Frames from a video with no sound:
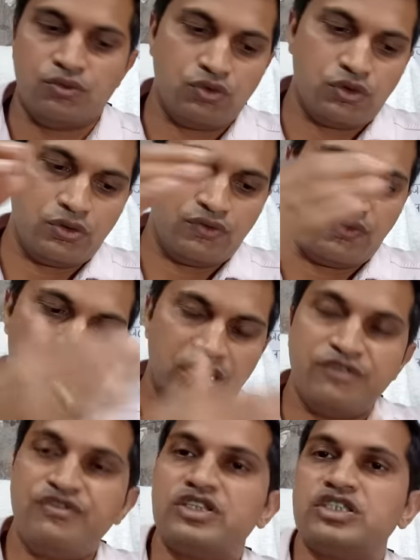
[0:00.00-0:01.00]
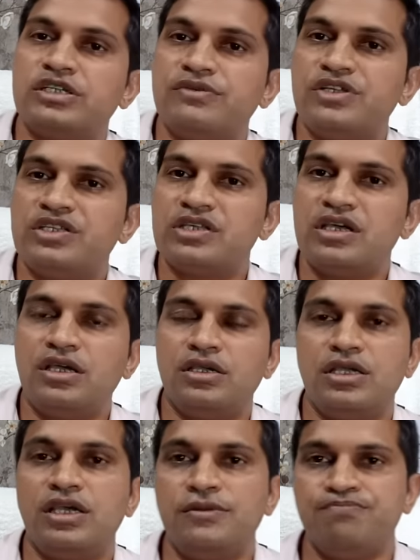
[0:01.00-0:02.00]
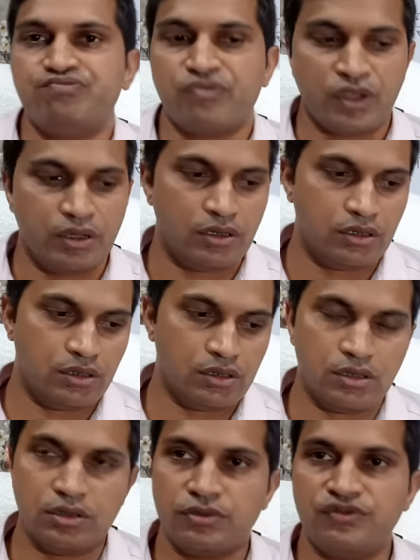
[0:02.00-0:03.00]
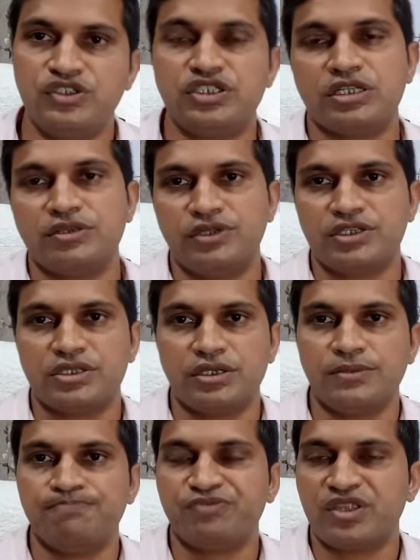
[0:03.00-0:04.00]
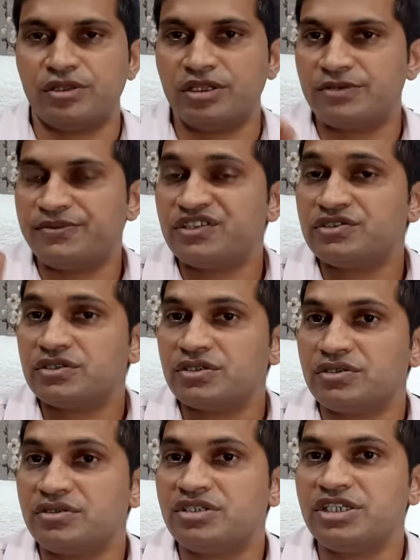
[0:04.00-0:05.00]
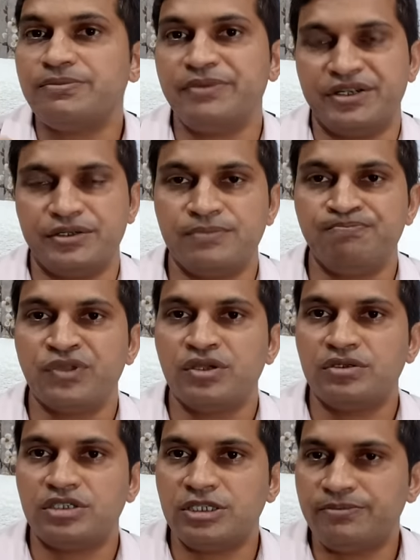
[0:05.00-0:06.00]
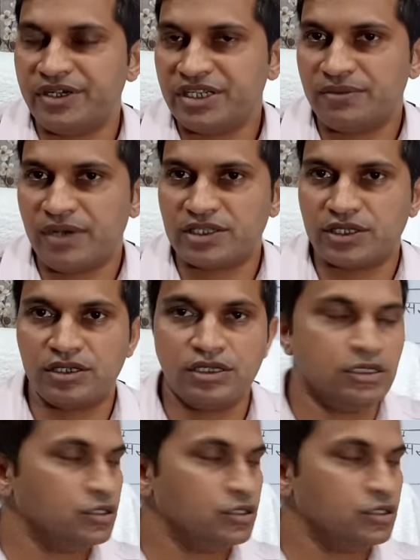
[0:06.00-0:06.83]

वो फंगल इन्फेक्शन की वजह से है या फिशर की वजह से है डियर फ्रेंड्स ट्रीटमेंट ट्रीटमेंट की बात करें